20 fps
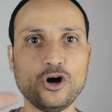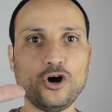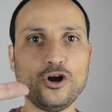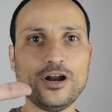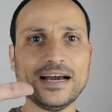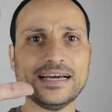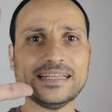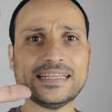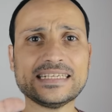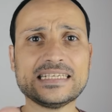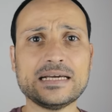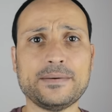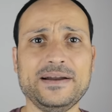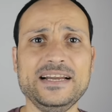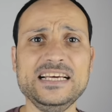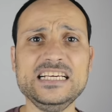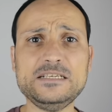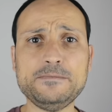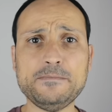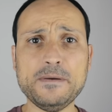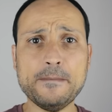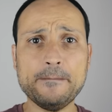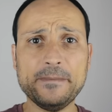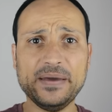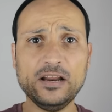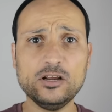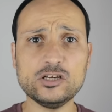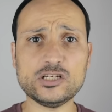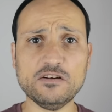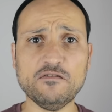Hola, ¿qué tal chavales?
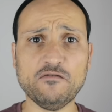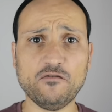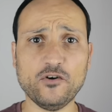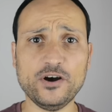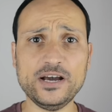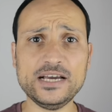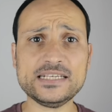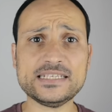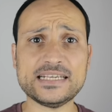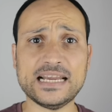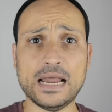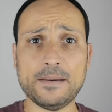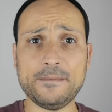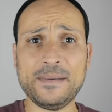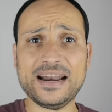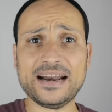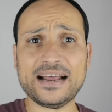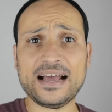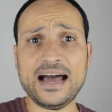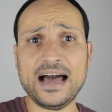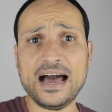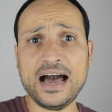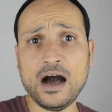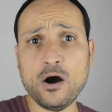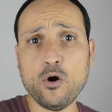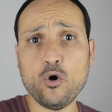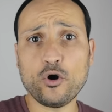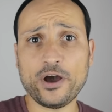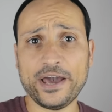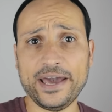Bienvenidos a InfoES. La marca
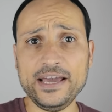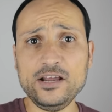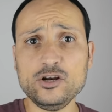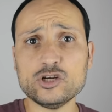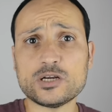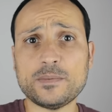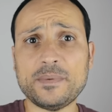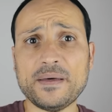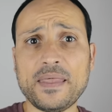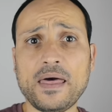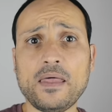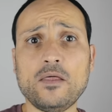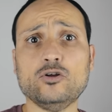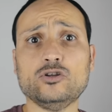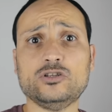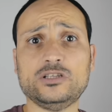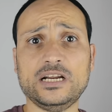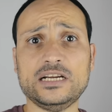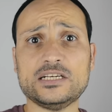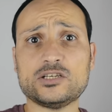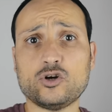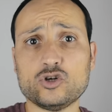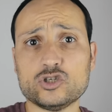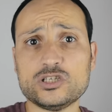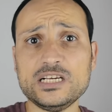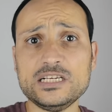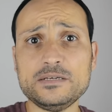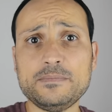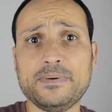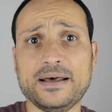AOK nos ha mandado tres
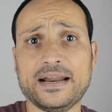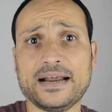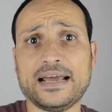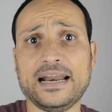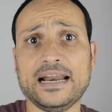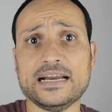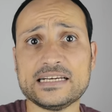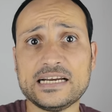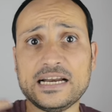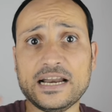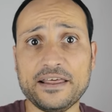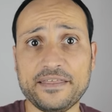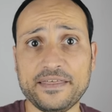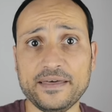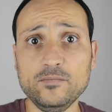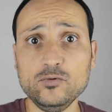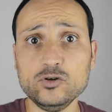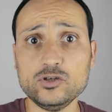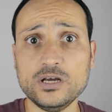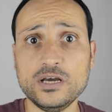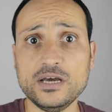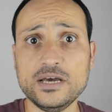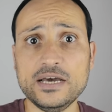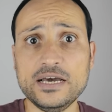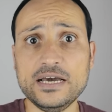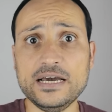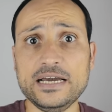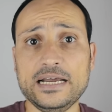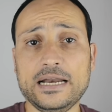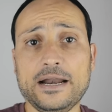cosas para que las analicemos.
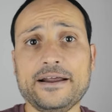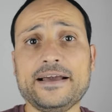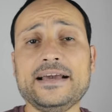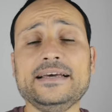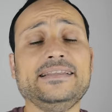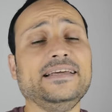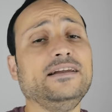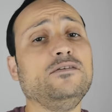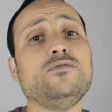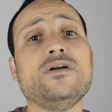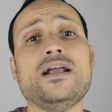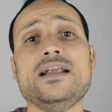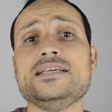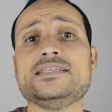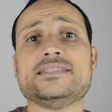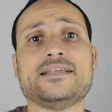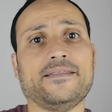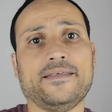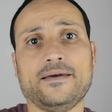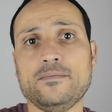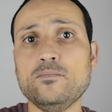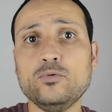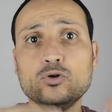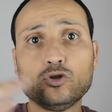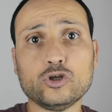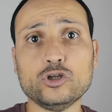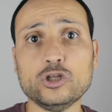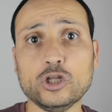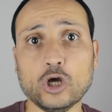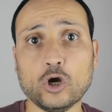La verdad es que tienen una lista de un
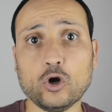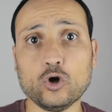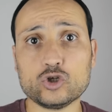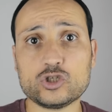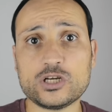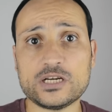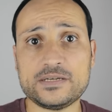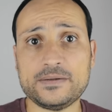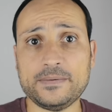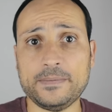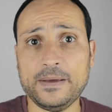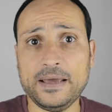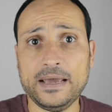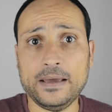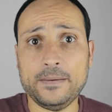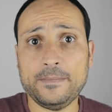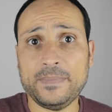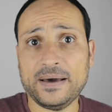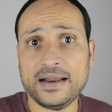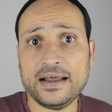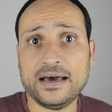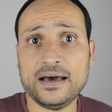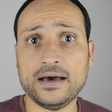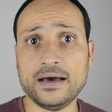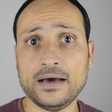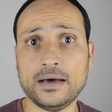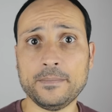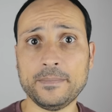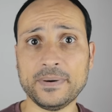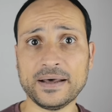montón de cosas
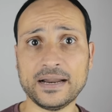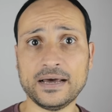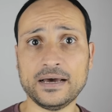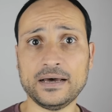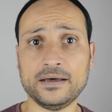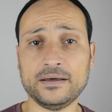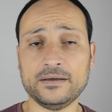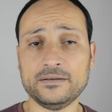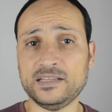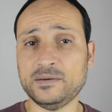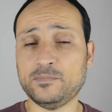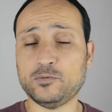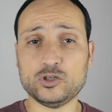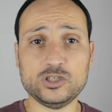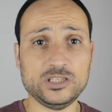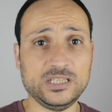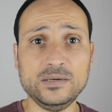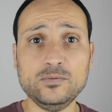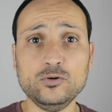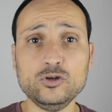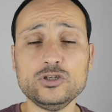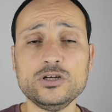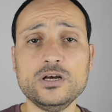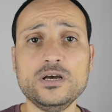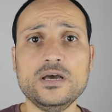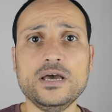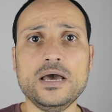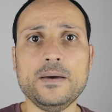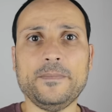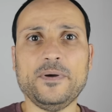para, para, dispositivos,
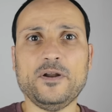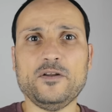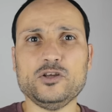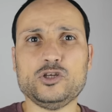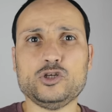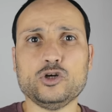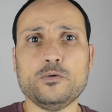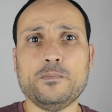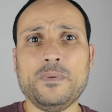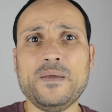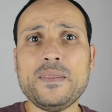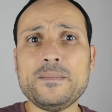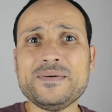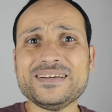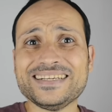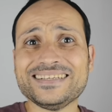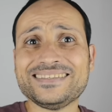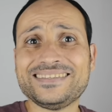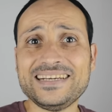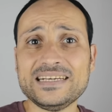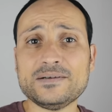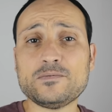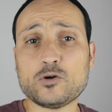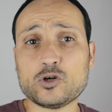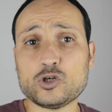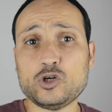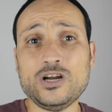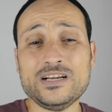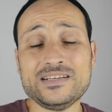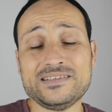pero he dicho, mándame esas tres
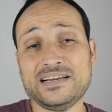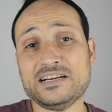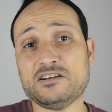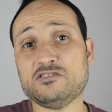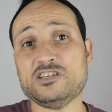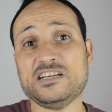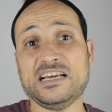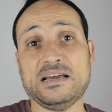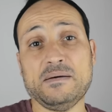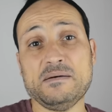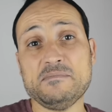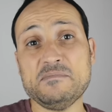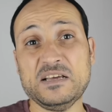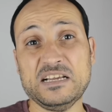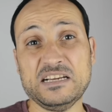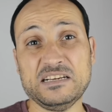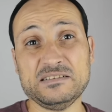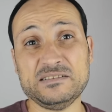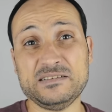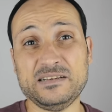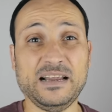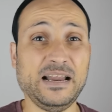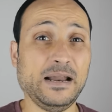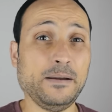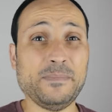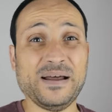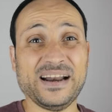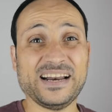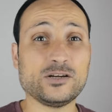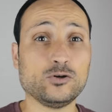porque son las tres cosas que más, me,
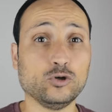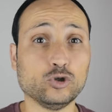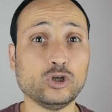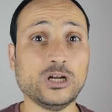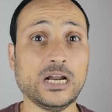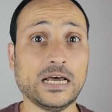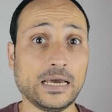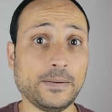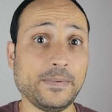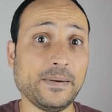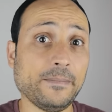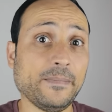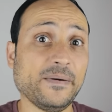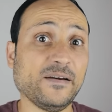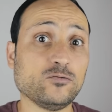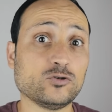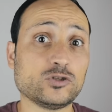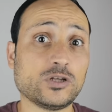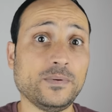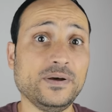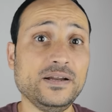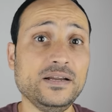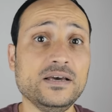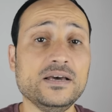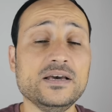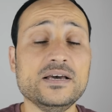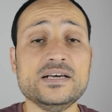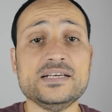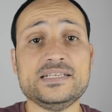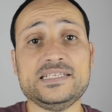eran más que me, gustaban.
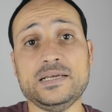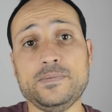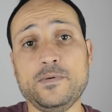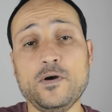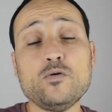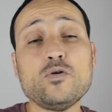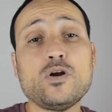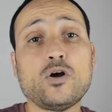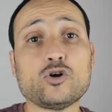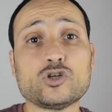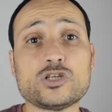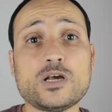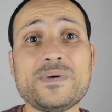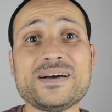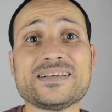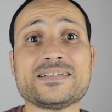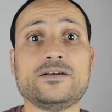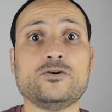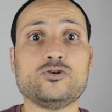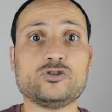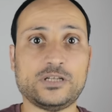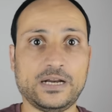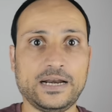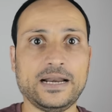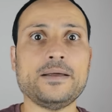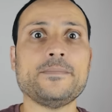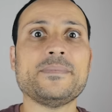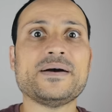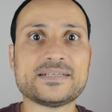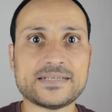Si veo alguna cosa más, os
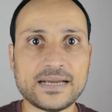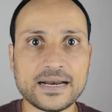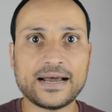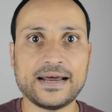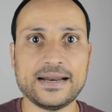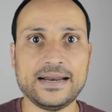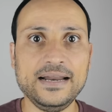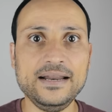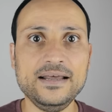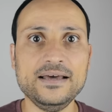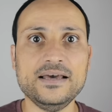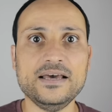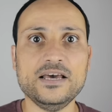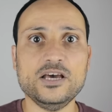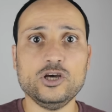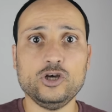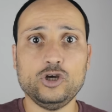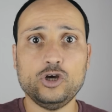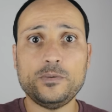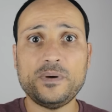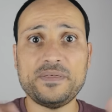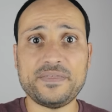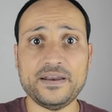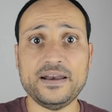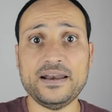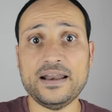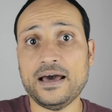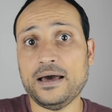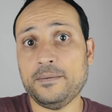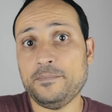traeré más al canal. Y hoy voy a hacer
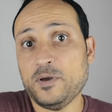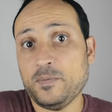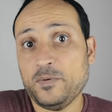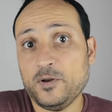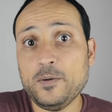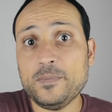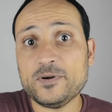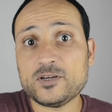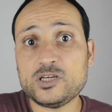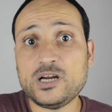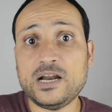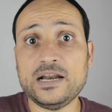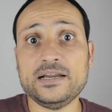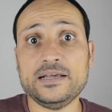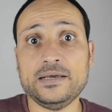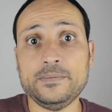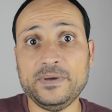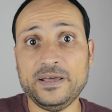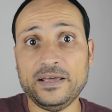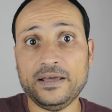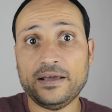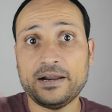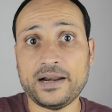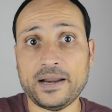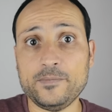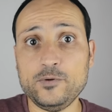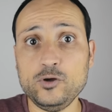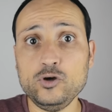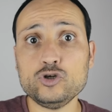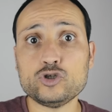mi opinión personal y mi
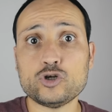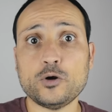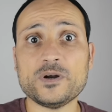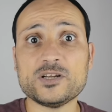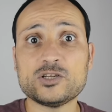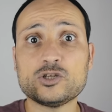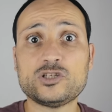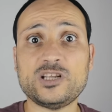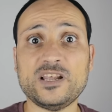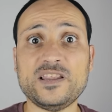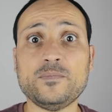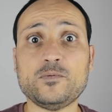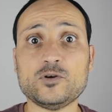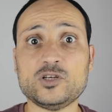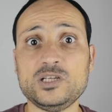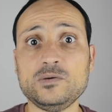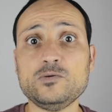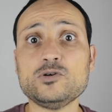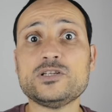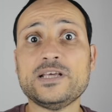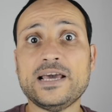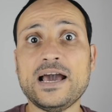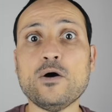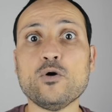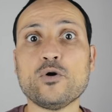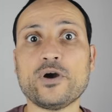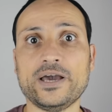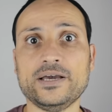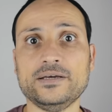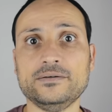review sobre estos tres dispositivos de
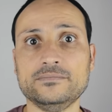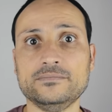AOK.